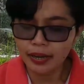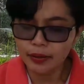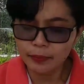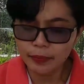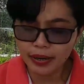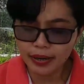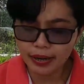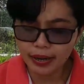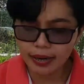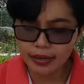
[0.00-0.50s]

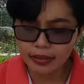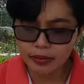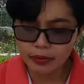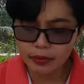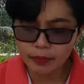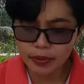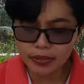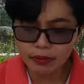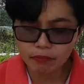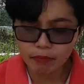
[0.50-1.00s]
eh maka
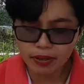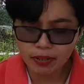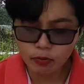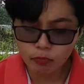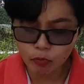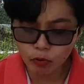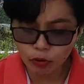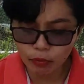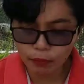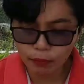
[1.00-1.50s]
di bas
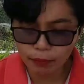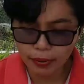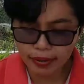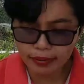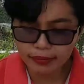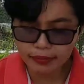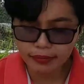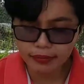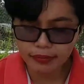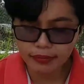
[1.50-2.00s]
Masmur
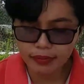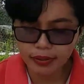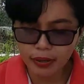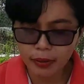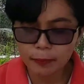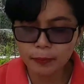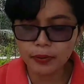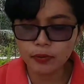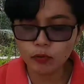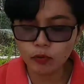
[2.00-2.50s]

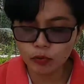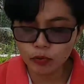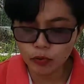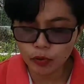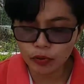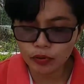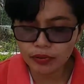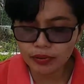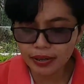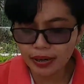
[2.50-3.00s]
4
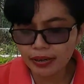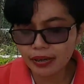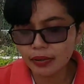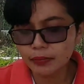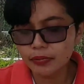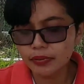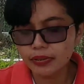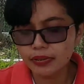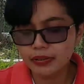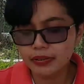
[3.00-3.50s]
pertoton
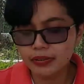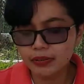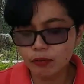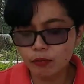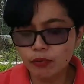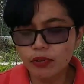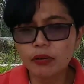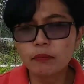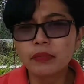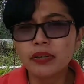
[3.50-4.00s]
karawen
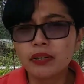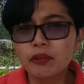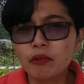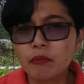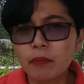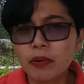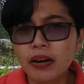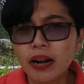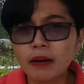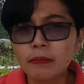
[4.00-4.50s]
guna
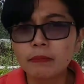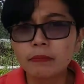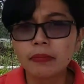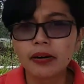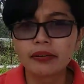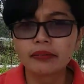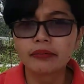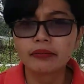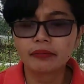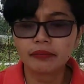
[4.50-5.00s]
mindo
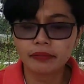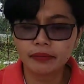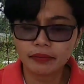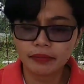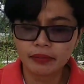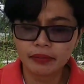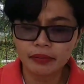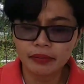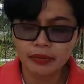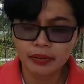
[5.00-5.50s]
penampat
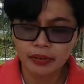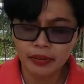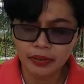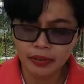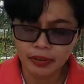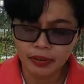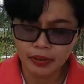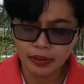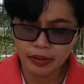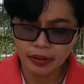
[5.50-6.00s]

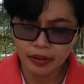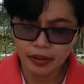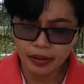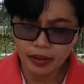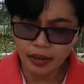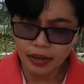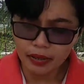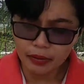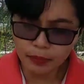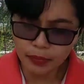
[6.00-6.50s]

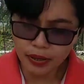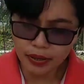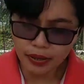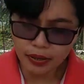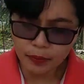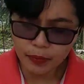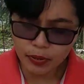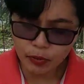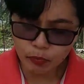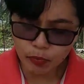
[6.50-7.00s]
eh
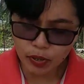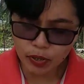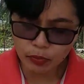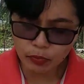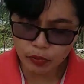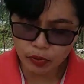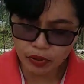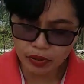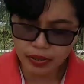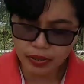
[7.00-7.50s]
makai bas
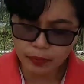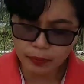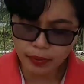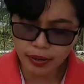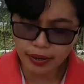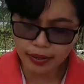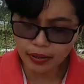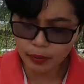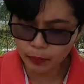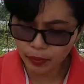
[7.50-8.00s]
Mazmur 5
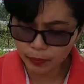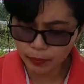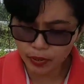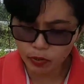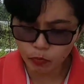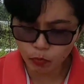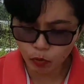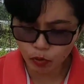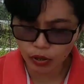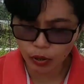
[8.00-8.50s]
eh nape
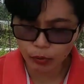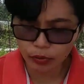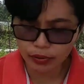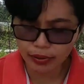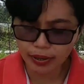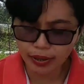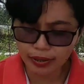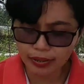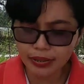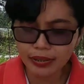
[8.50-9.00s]
Mazmur
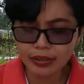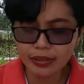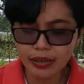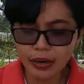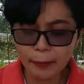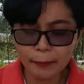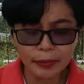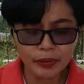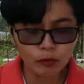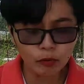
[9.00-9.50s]
Daud ka
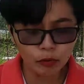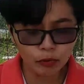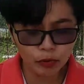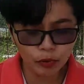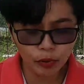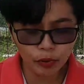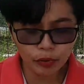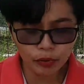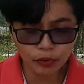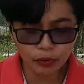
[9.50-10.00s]
nina
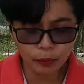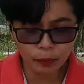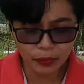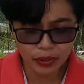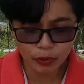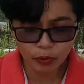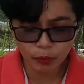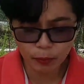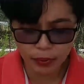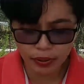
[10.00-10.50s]
pertoton
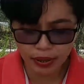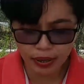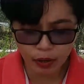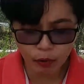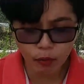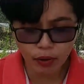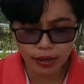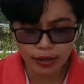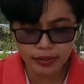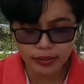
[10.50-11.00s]
mido
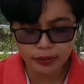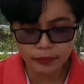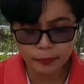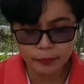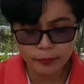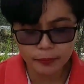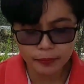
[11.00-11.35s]
pengkawali